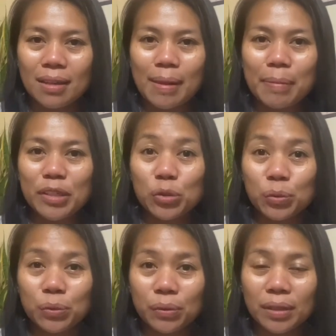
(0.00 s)
number
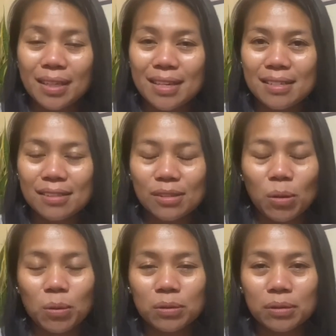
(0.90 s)
two is
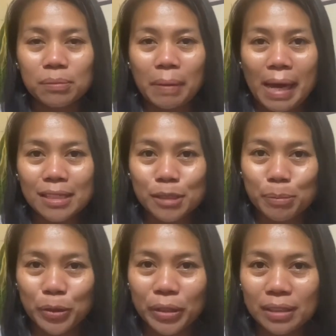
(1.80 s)
old
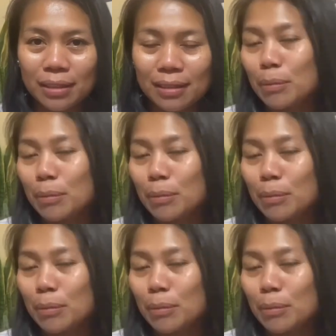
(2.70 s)
passport,